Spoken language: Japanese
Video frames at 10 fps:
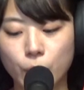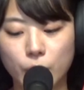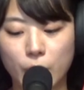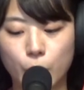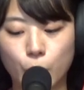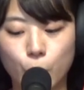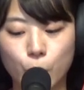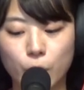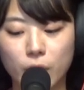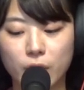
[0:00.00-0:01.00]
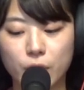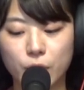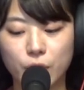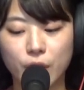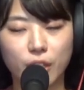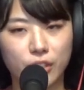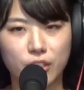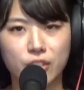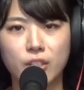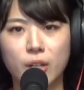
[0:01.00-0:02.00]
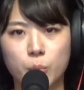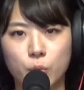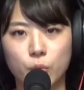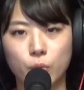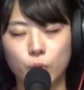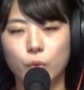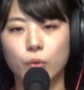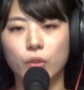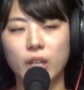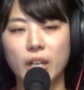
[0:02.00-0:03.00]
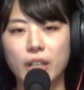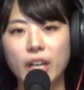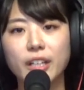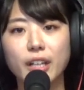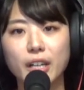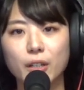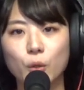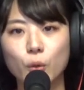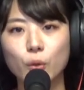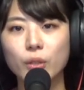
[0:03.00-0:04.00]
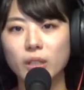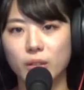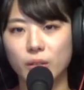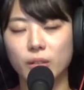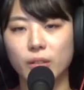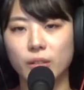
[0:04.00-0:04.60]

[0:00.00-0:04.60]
5.5合炊き炊飯器1台分ということでだいたい6人